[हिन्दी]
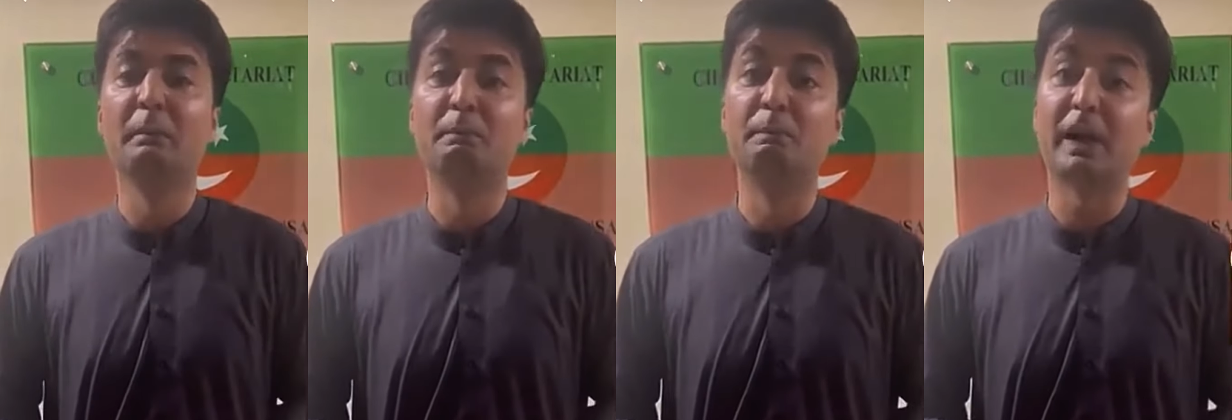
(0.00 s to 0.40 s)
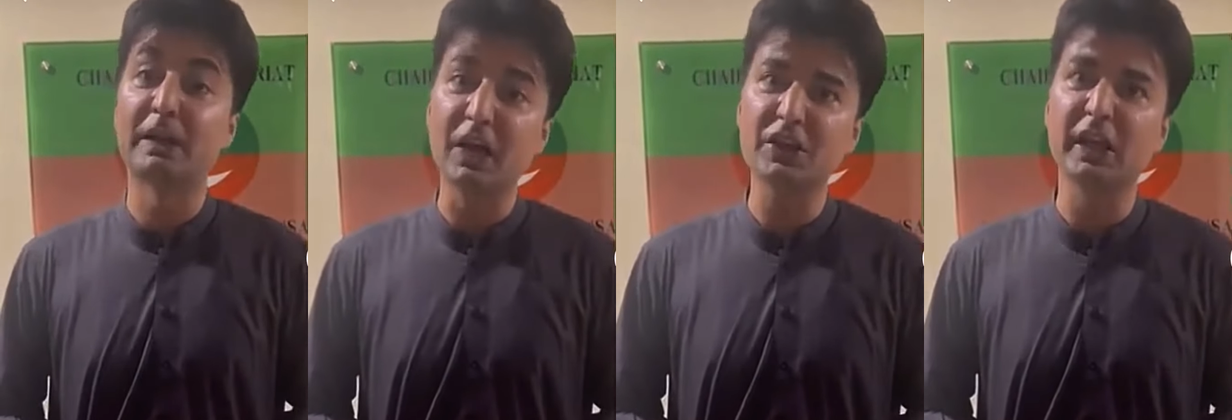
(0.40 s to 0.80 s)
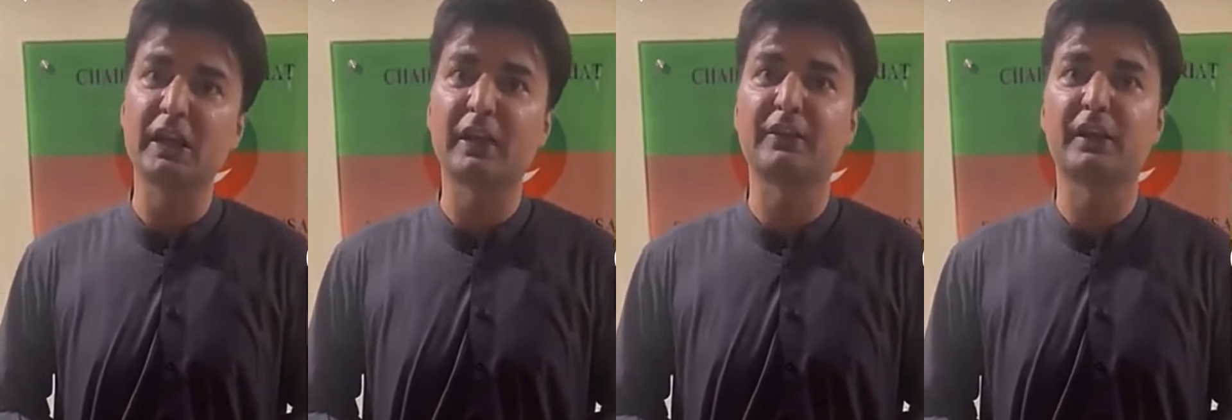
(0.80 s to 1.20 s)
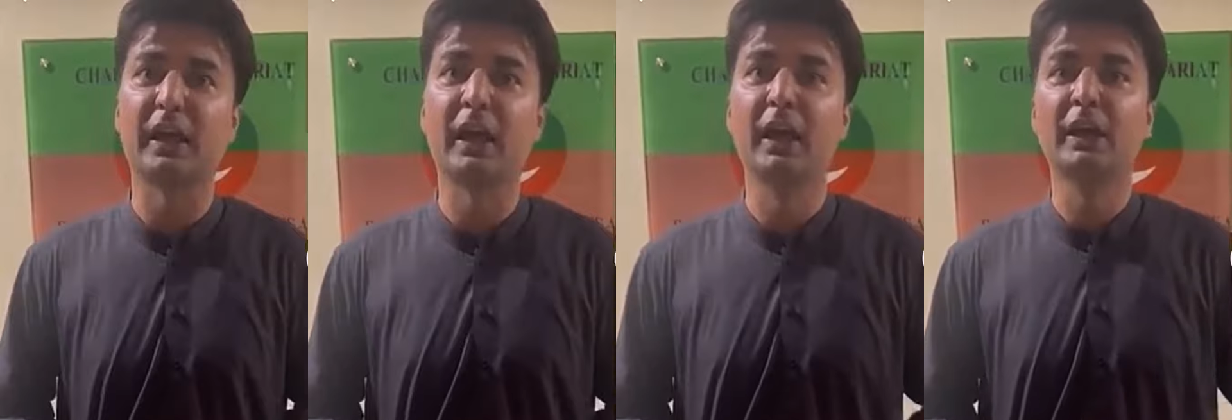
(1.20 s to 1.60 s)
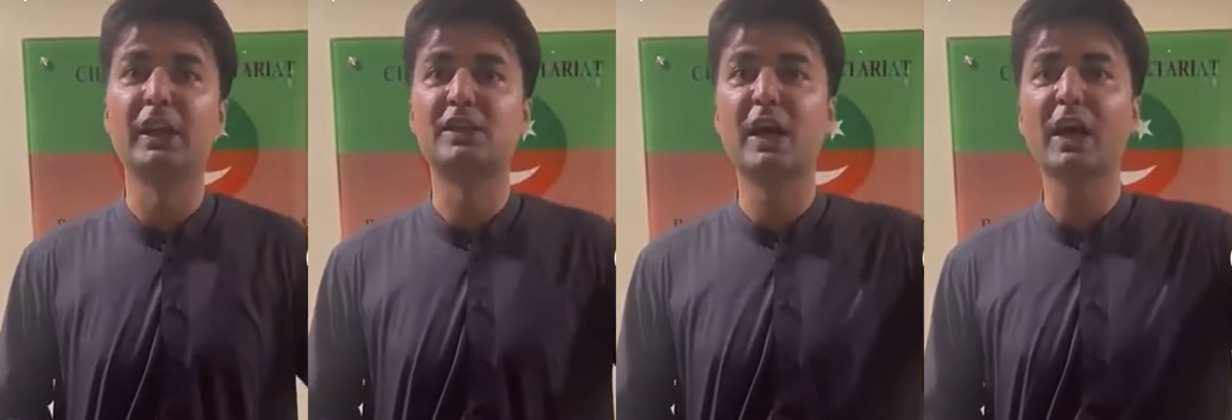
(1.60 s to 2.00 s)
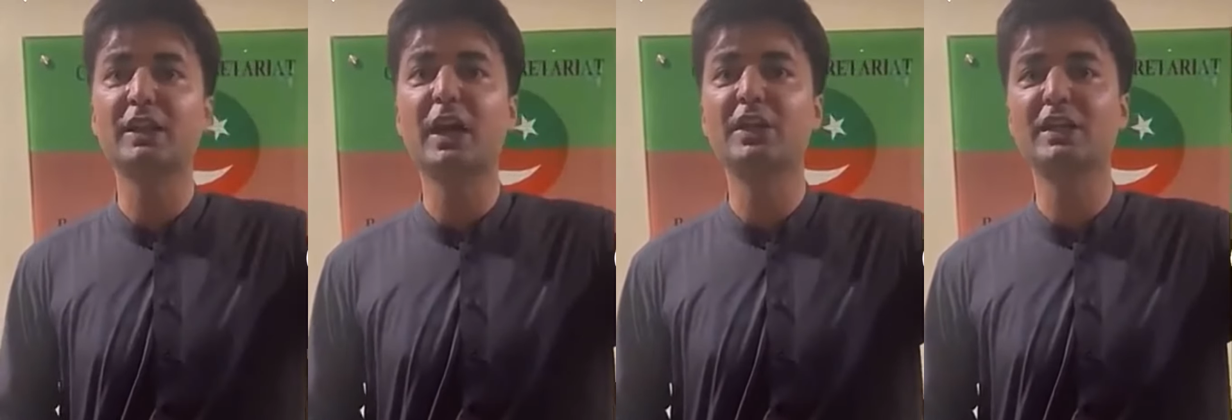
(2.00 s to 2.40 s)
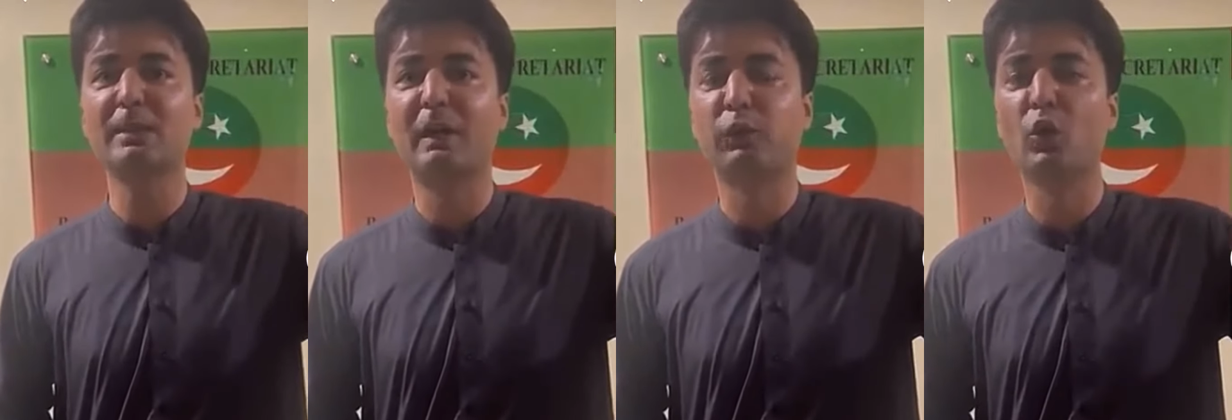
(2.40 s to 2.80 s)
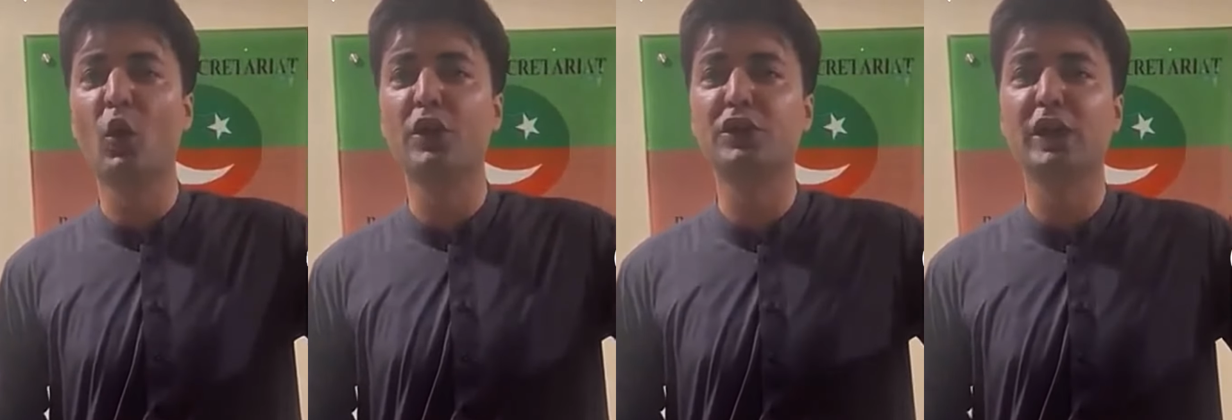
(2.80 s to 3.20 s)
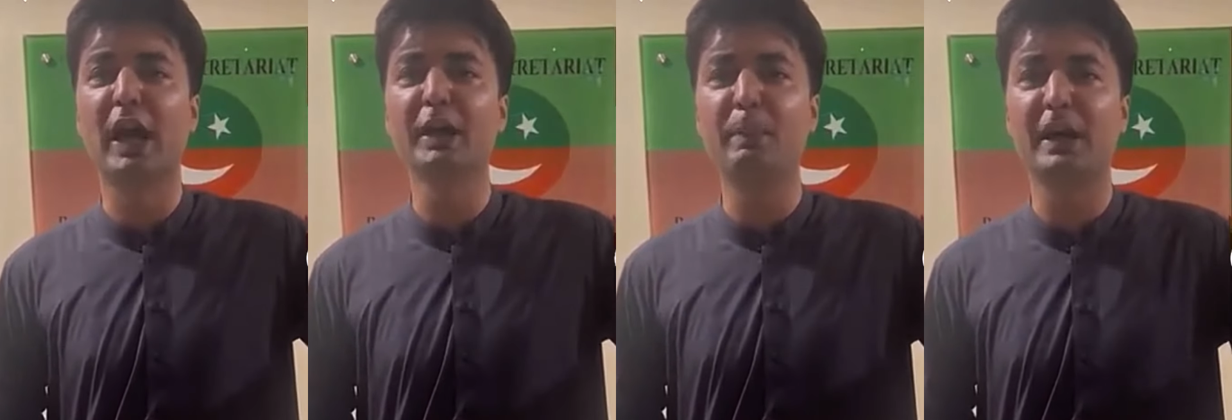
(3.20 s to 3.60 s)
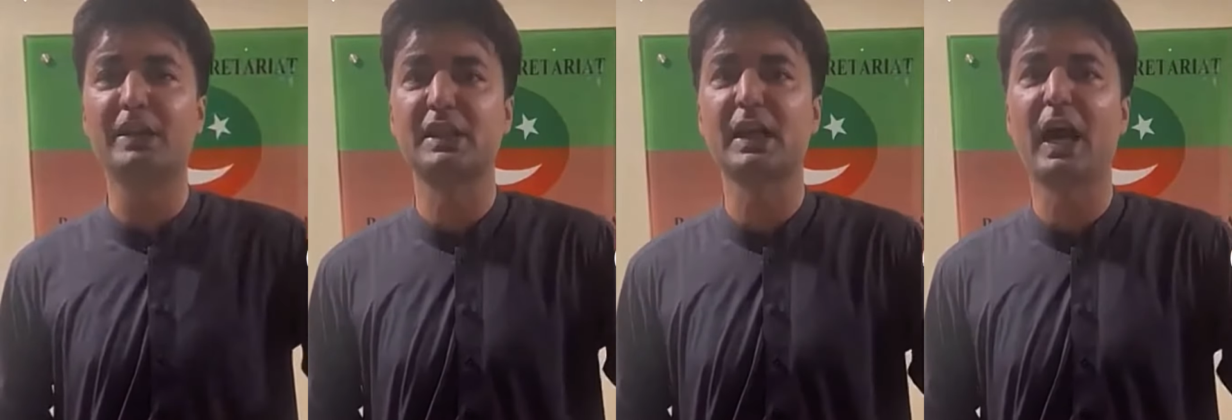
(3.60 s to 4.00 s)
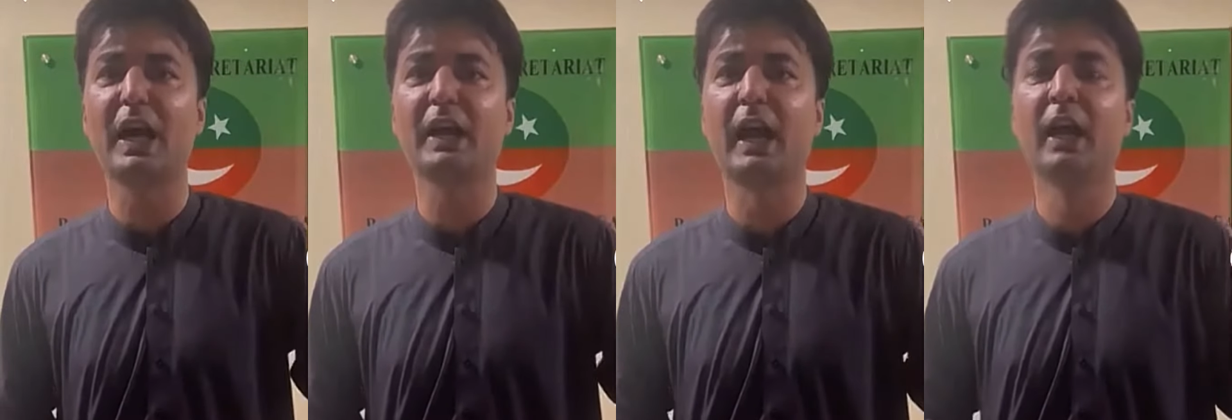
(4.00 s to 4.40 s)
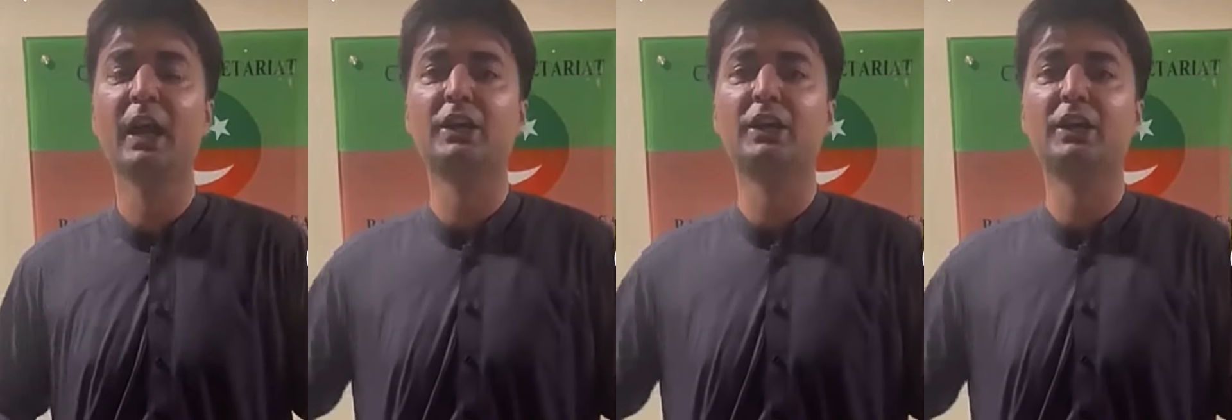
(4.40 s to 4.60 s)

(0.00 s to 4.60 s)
बर्दाश्त ही नहीं कर सकते कि साकदार जैसा मफरूर और इश्तियारी पाकिस्तान आके